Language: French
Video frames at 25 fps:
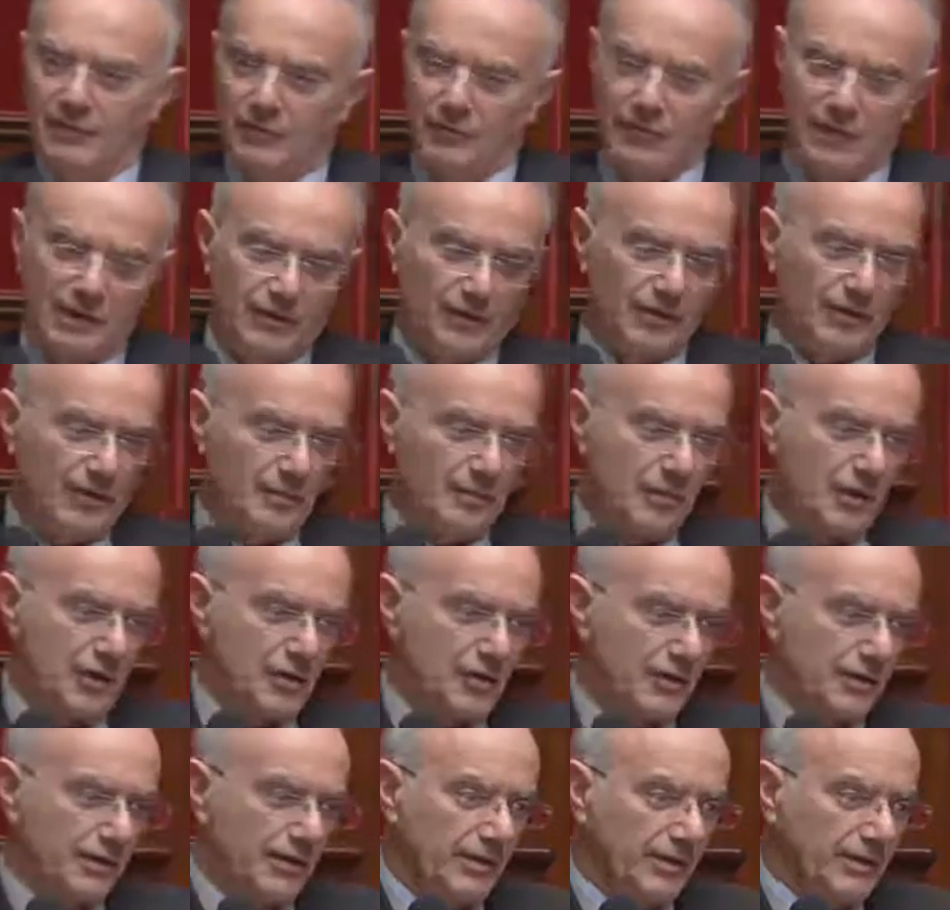Vous avez la
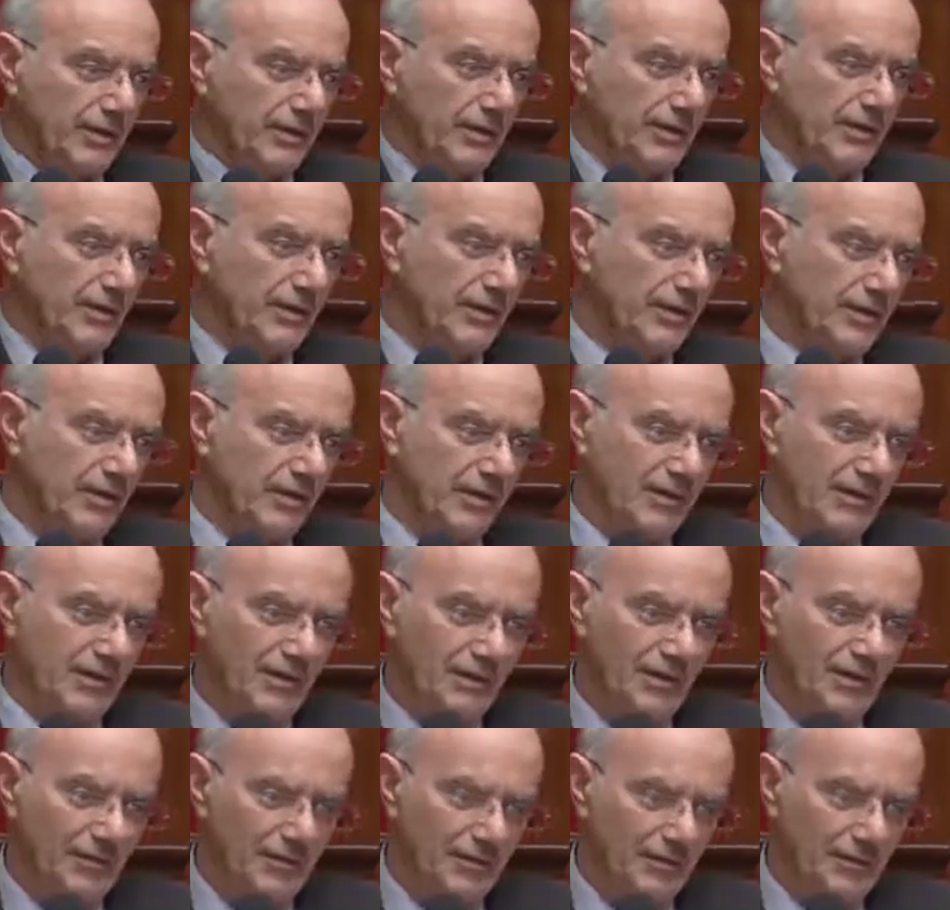majorité
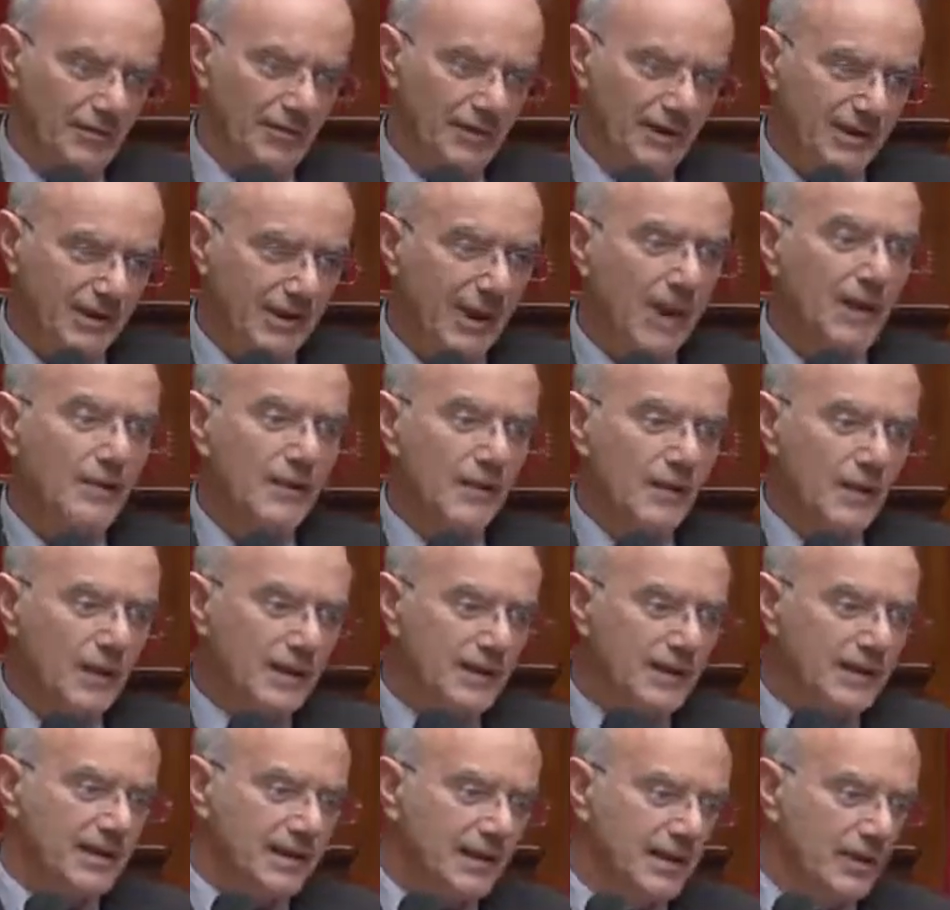et vous êtes
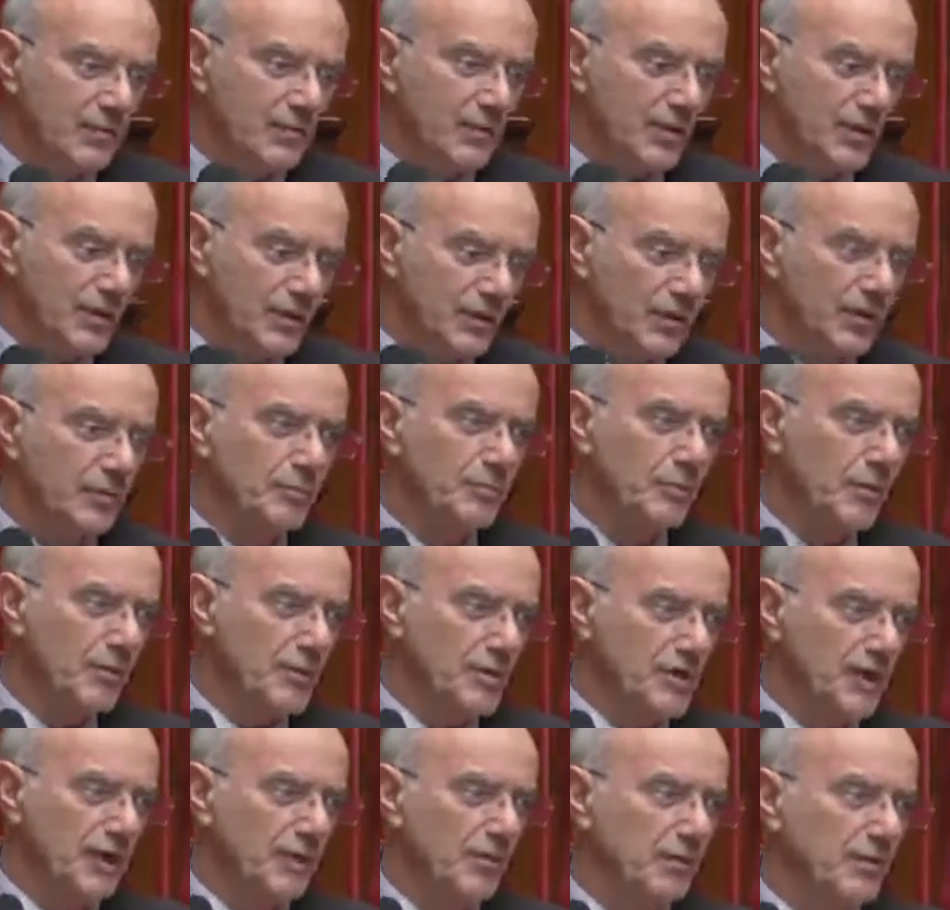inflexible sur votre
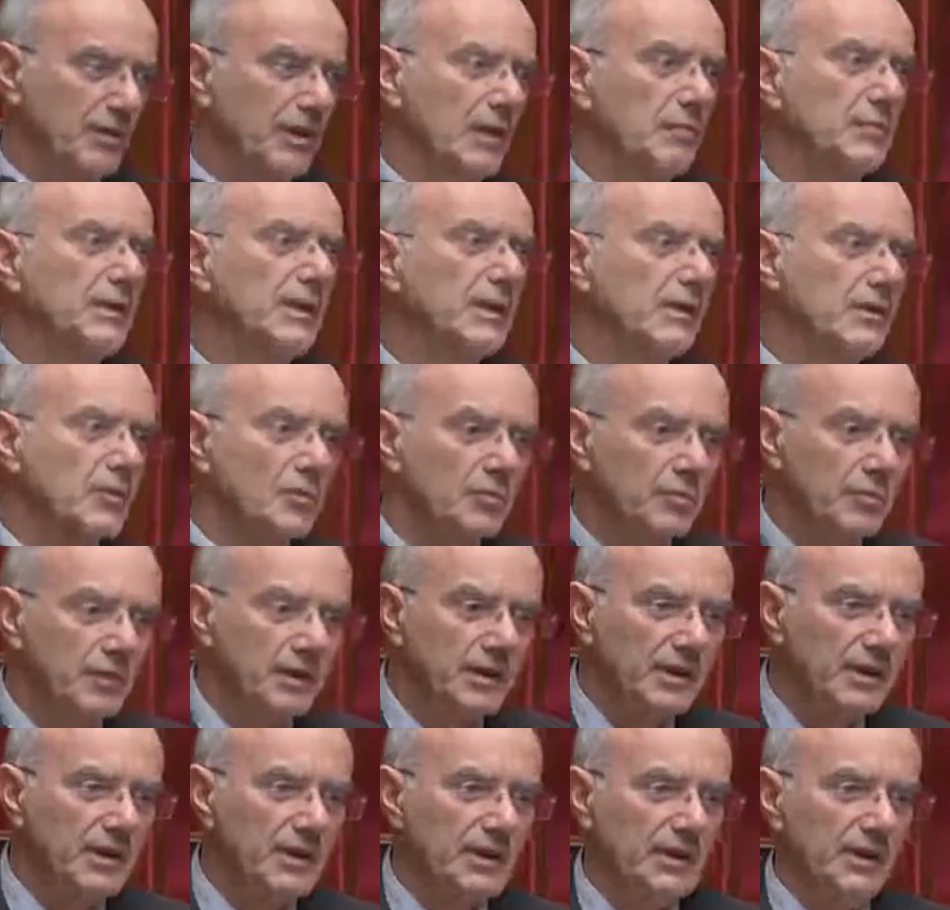projet. On l'a bien
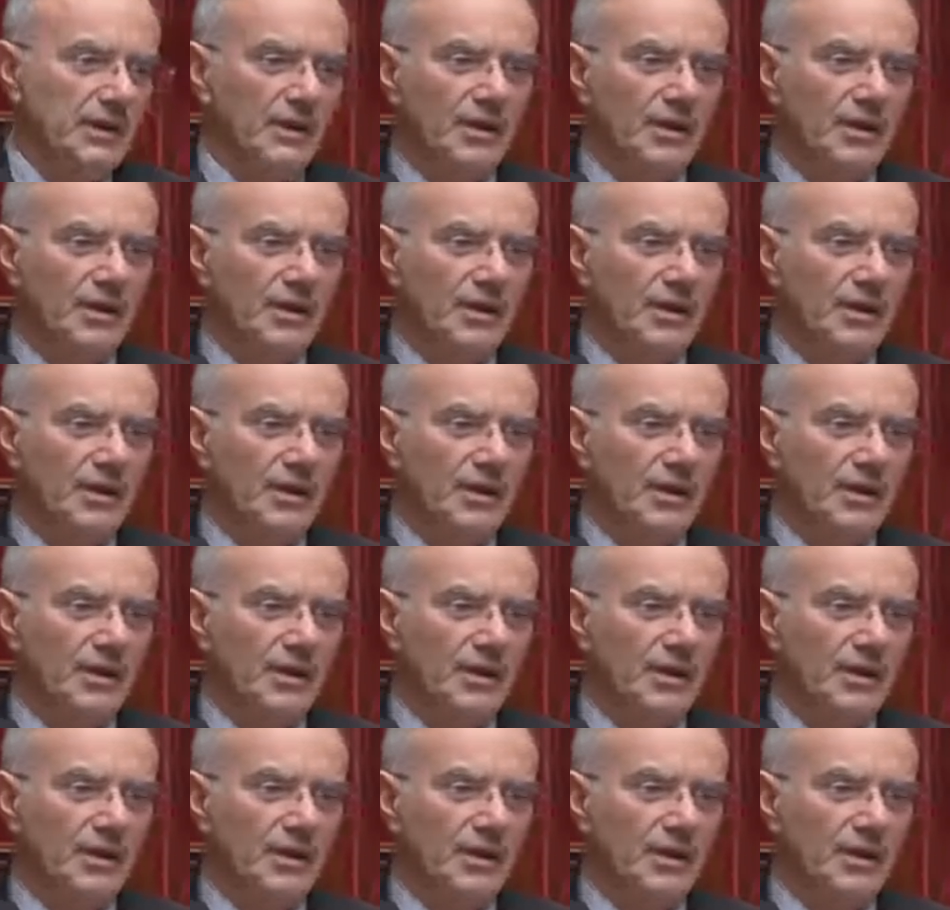compris.